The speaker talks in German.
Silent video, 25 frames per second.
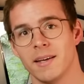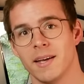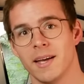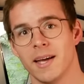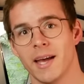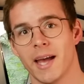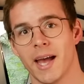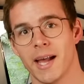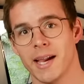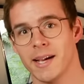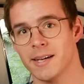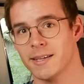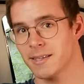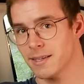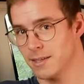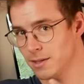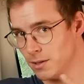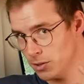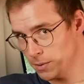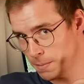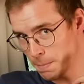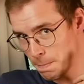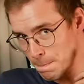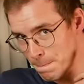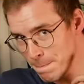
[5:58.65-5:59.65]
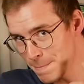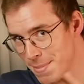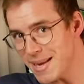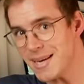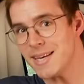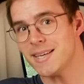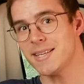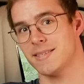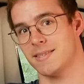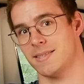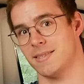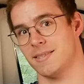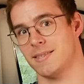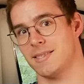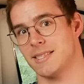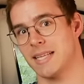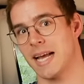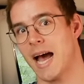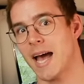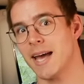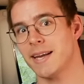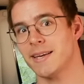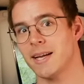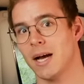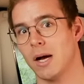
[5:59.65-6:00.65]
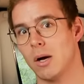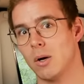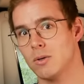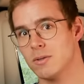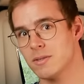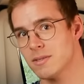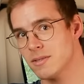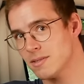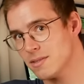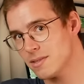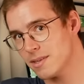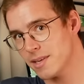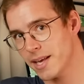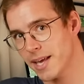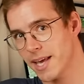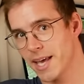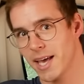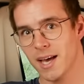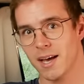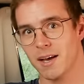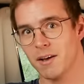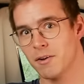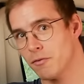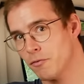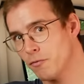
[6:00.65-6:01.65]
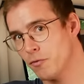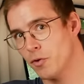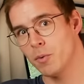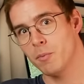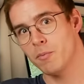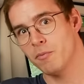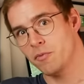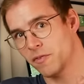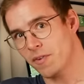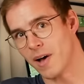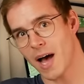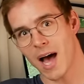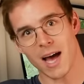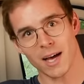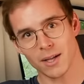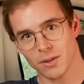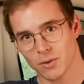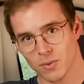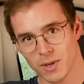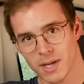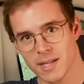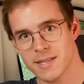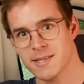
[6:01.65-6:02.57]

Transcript: hält mindestens 3000, eher 5, 8 oder